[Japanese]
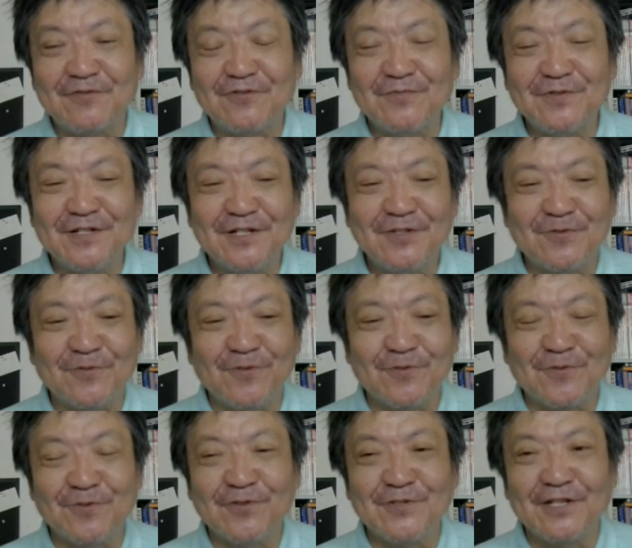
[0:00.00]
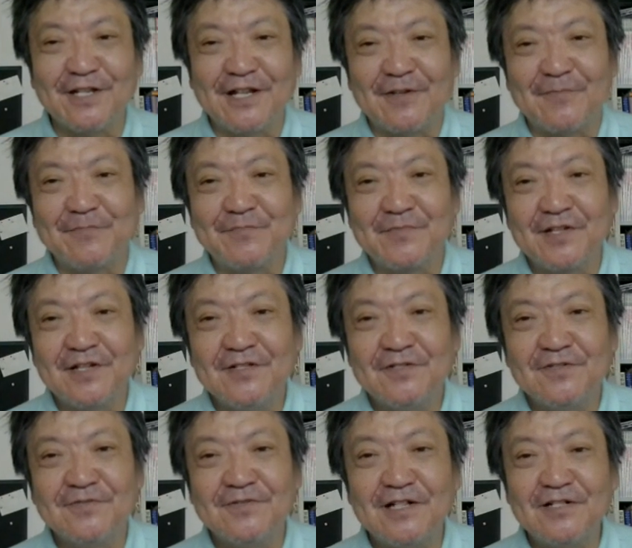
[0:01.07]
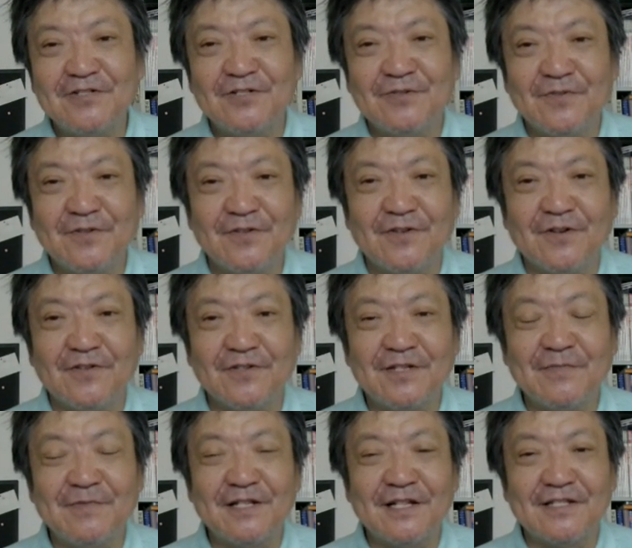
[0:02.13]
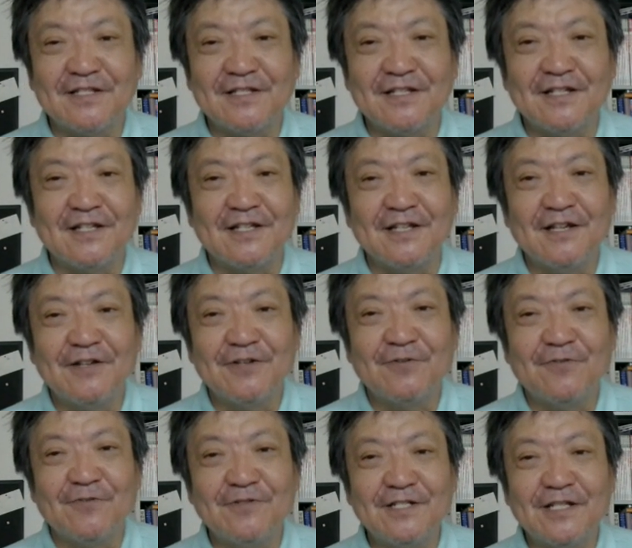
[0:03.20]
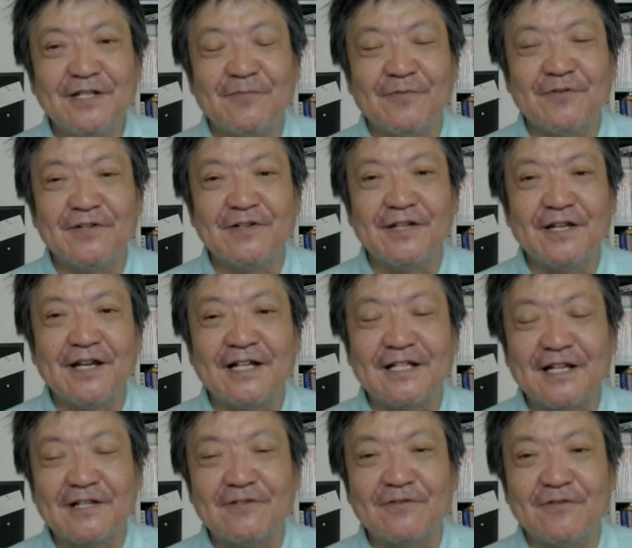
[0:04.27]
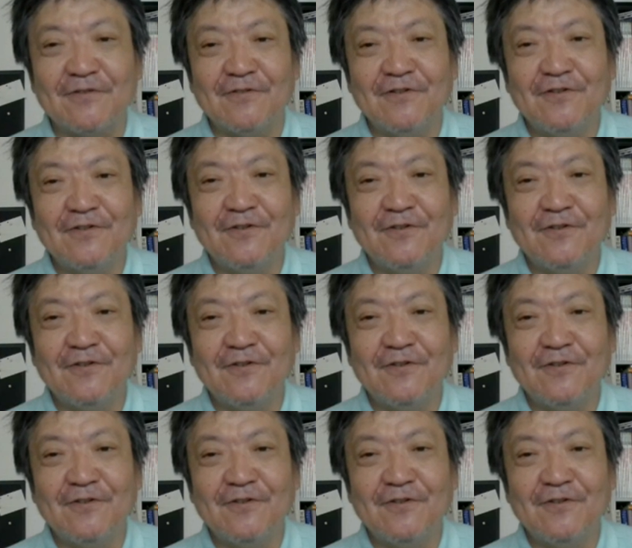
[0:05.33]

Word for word: 国民はそこを望んでいない。少なくとも君たちに票を入れてもええかなと